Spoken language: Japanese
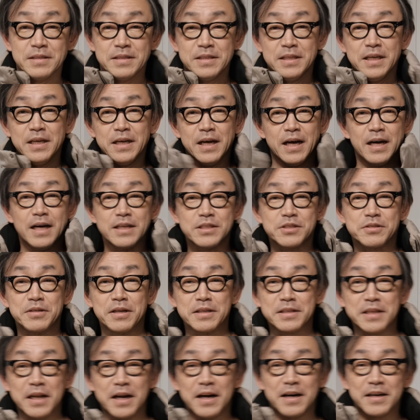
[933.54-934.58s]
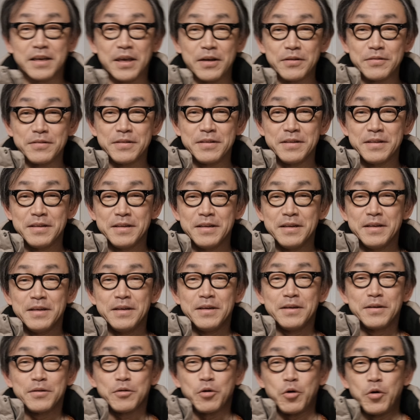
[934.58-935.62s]
で暑くなったら開ける
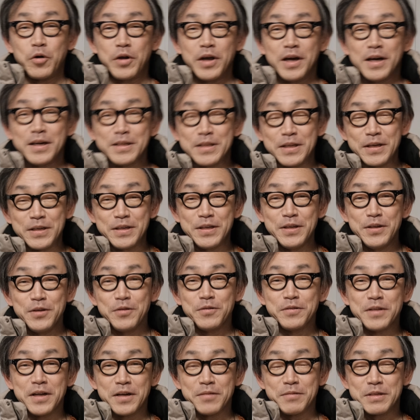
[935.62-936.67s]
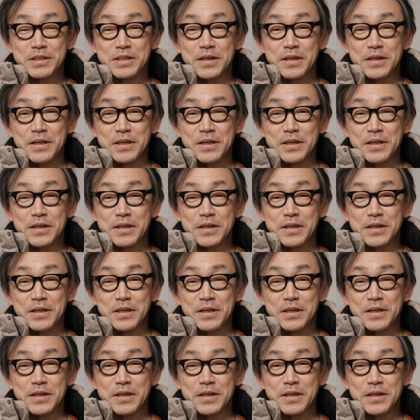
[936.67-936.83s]
これができるようになりまし